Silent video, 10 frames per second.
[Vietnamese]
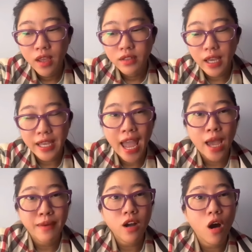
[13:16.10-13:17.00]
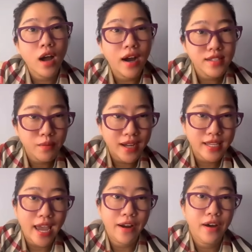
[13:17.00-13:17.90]
thì hai má con ở trong căn
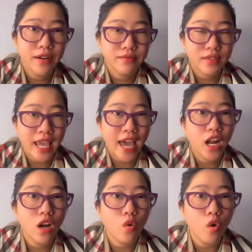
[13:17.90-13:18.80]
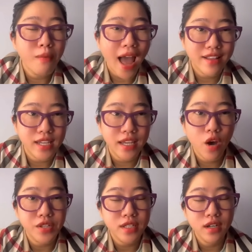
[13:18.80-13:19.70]
nhà đó nhà đó là của ba chị
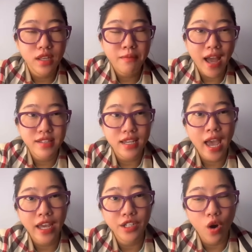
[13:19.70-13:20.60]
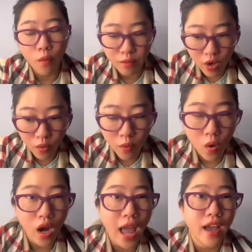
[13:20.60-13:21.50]
hồi xưa với má chị hai người hùng vô
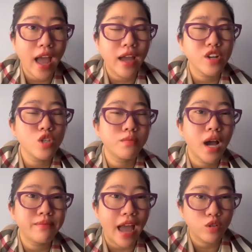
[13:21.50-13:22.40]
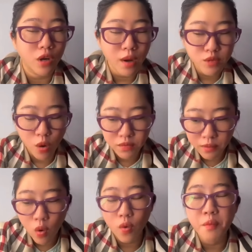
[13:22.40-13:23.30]
mua hai, hai nói chung góp gạo thổi cơm chung nó
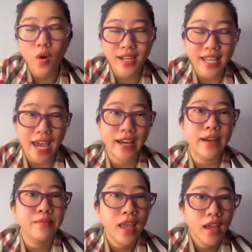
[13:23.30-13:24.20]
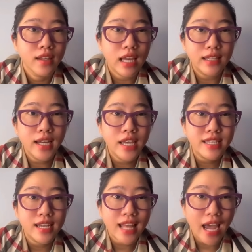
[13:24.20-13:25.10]
mua mua căn nhà đó thì tới khi
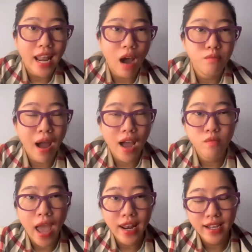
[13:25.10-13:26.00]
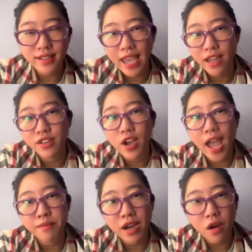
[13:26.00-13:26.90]
chia tay là ông ba ông để lại căn nhà đó cho
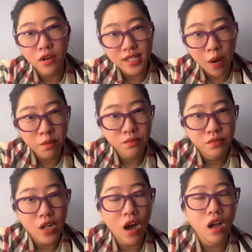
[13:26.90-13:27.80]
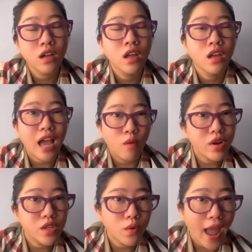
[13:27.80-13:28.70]
hai má con sống đó ổng
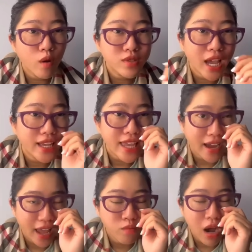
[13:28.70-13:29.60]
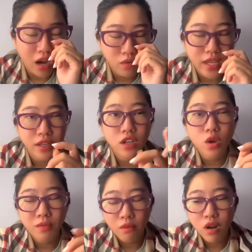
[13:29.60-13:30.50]
đi chỗ khác ông xây cái nhà khác ông ở quý vị nói
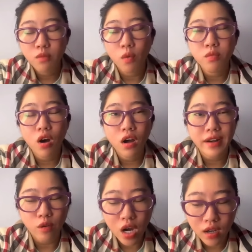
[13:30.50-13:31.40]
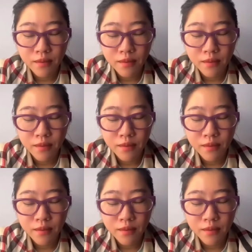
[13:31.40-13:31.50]
chung ông đó cũng có đạo đức